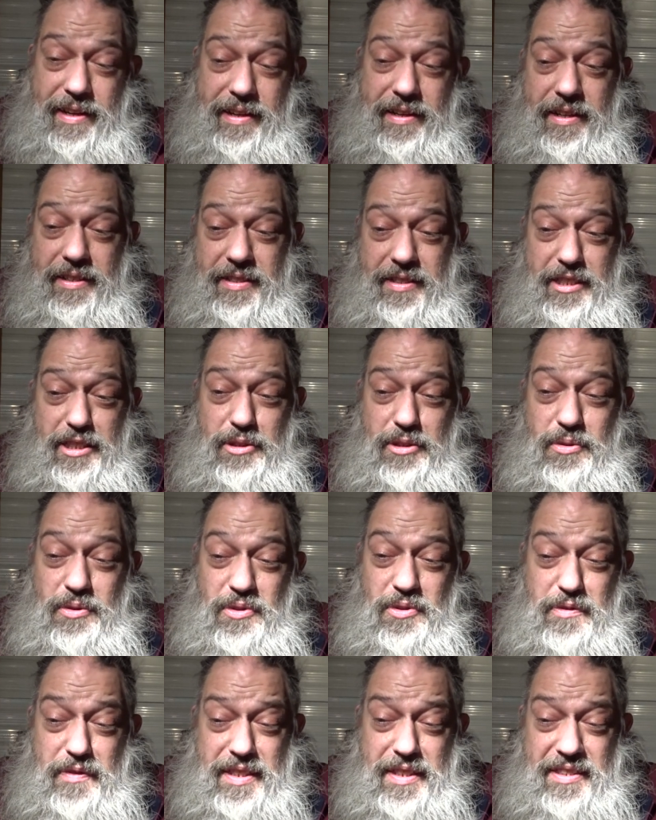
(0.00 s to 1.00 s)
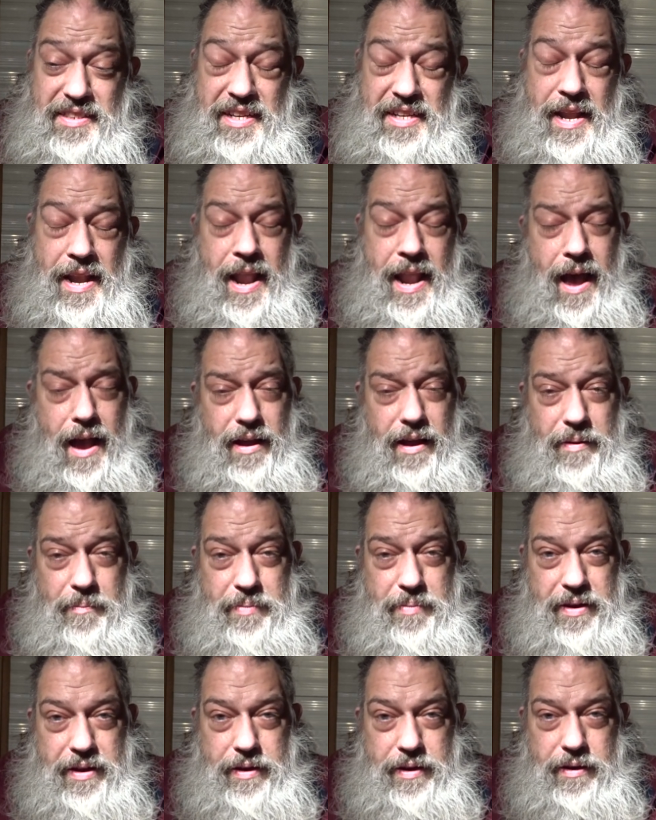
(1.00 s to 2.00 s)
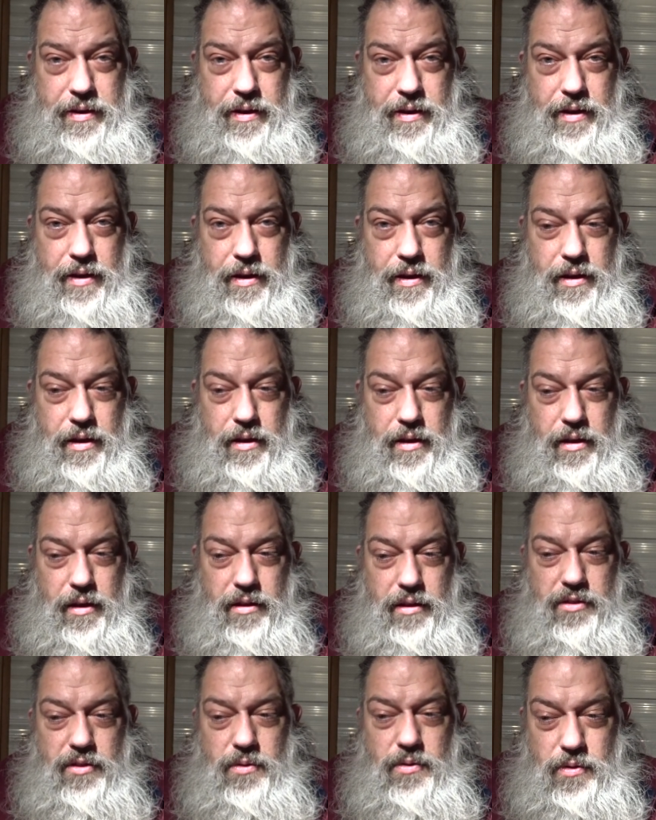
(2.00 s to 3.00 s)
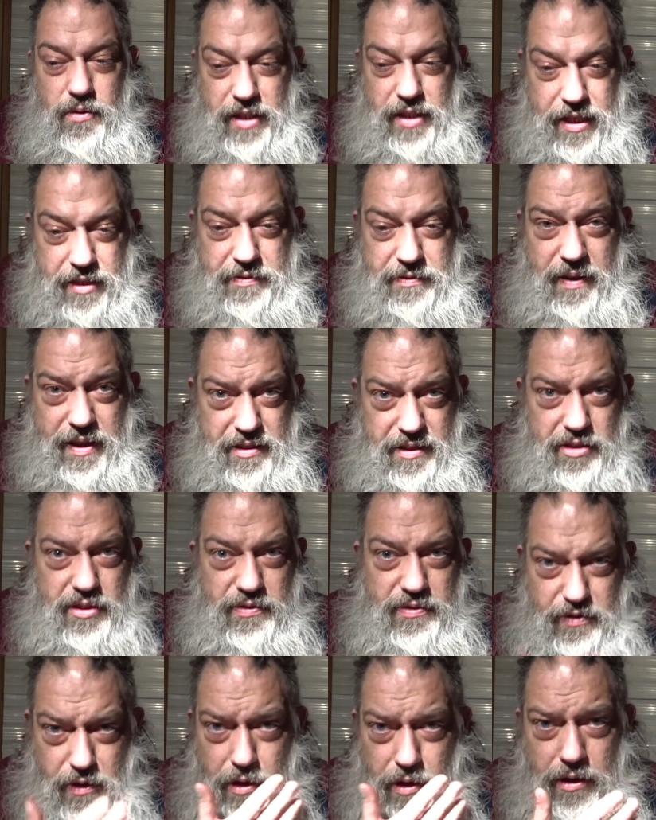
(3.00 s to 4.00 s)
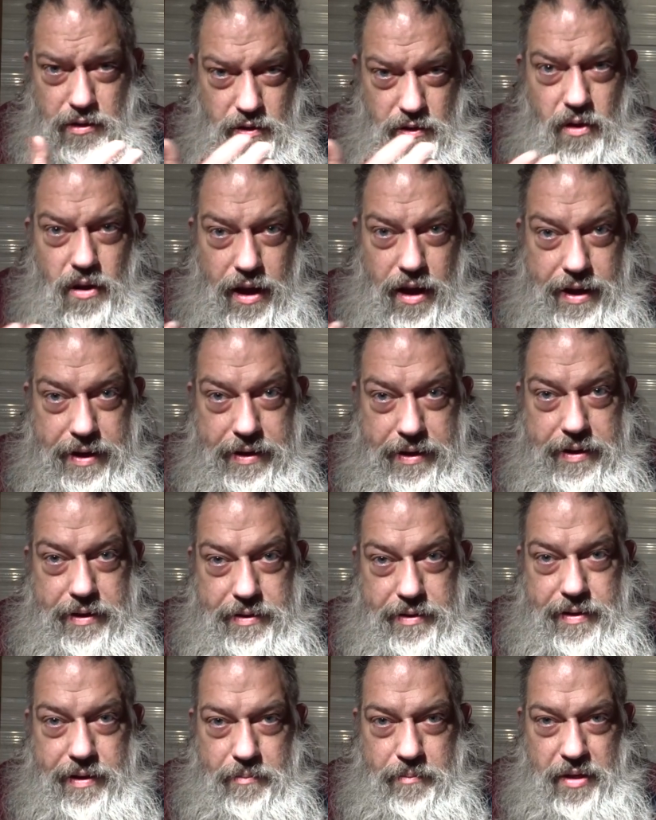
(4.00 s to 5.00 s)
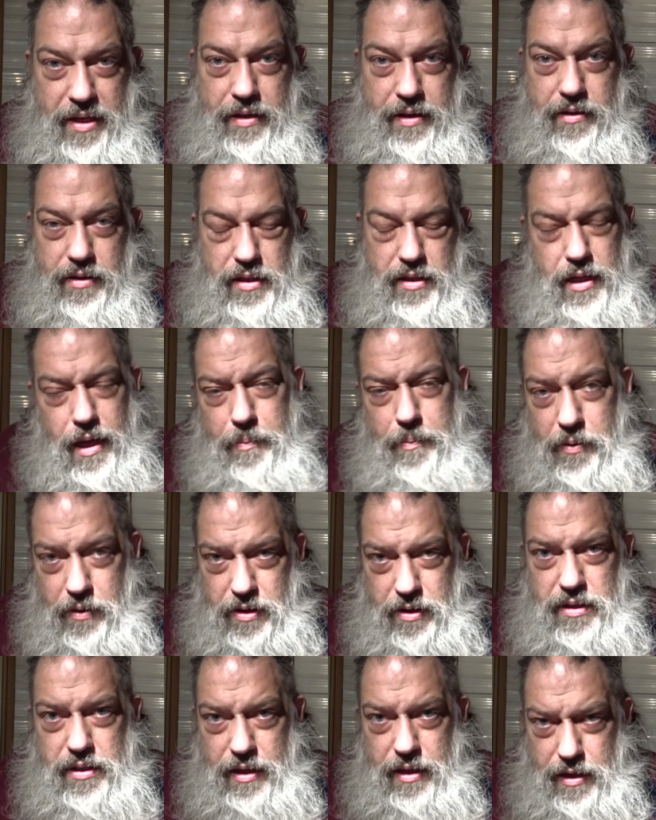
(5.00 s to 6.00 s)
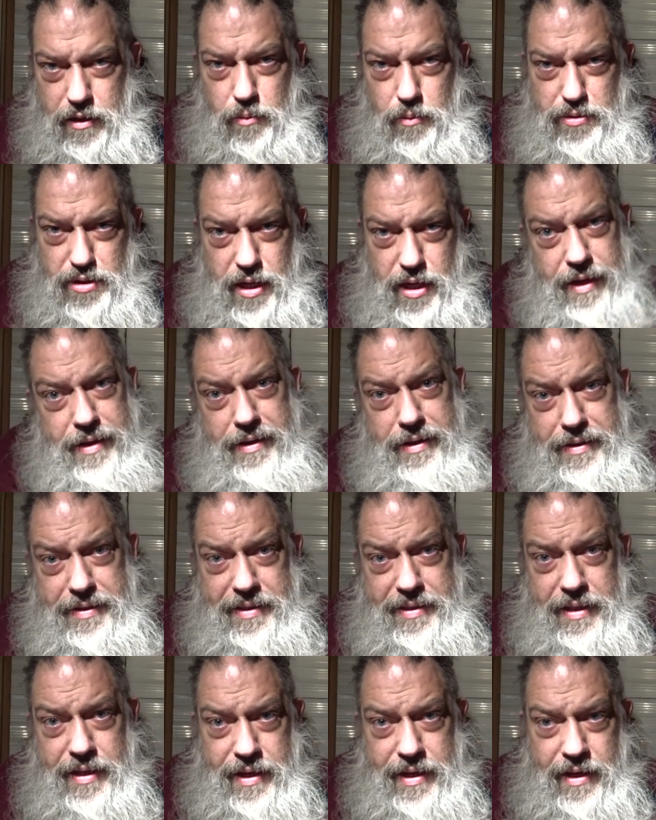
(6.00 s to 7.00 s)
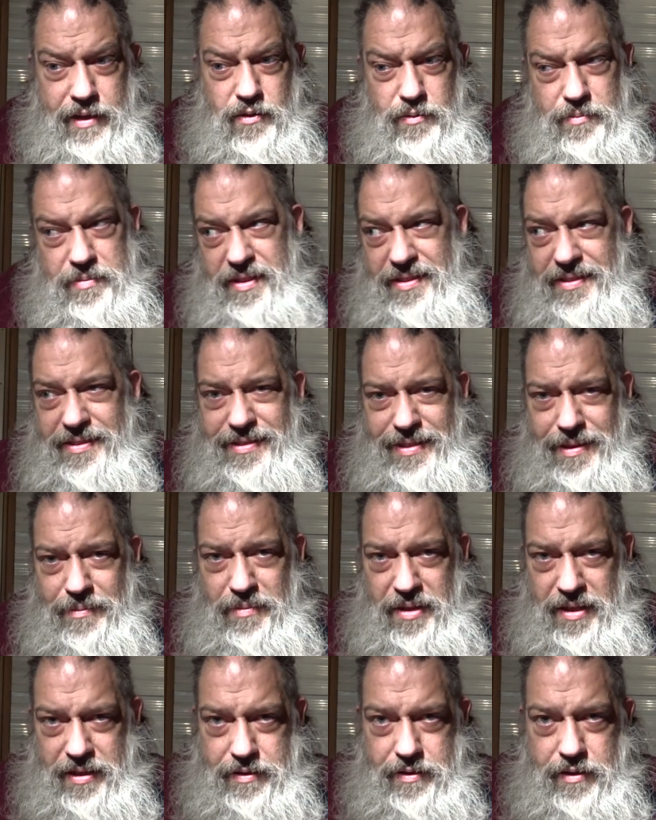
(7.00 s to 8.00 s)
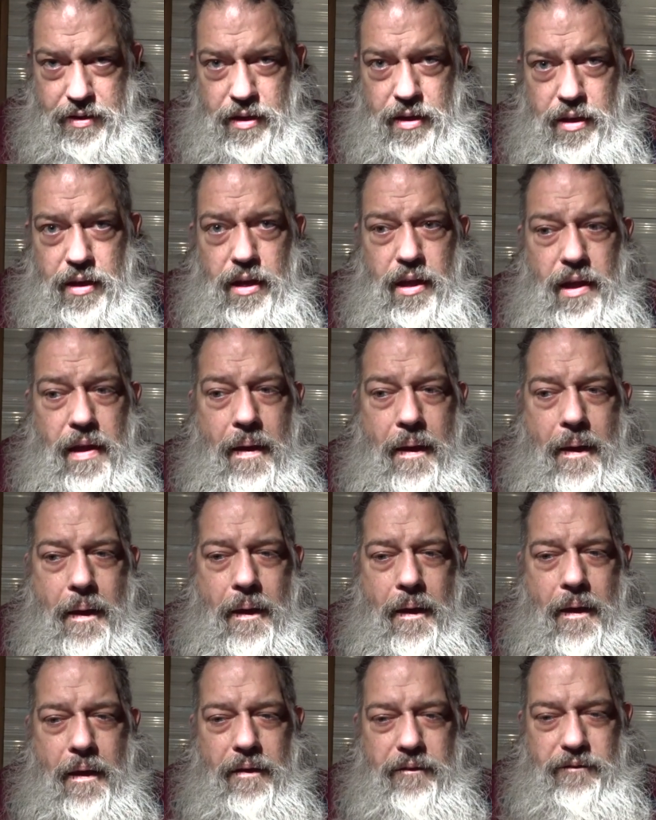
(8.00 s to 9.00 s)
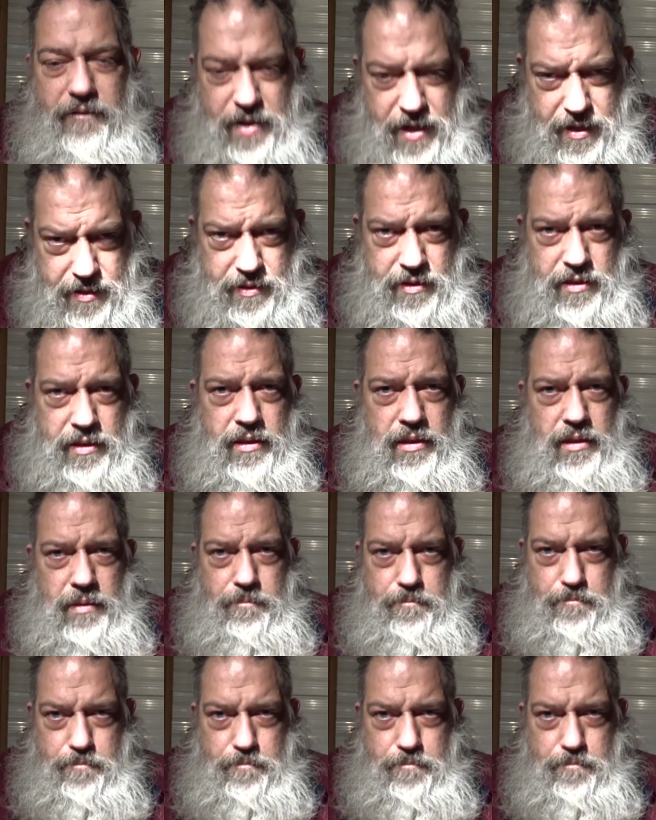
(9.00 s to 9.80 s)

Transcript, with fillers: dass ich zu sowas in der Lage bin. So, und jetzt weiß ich, es folgen noch einige Termine. Ich habe heute, glaube ich, einiges gelernt, um diese Termine wesentlich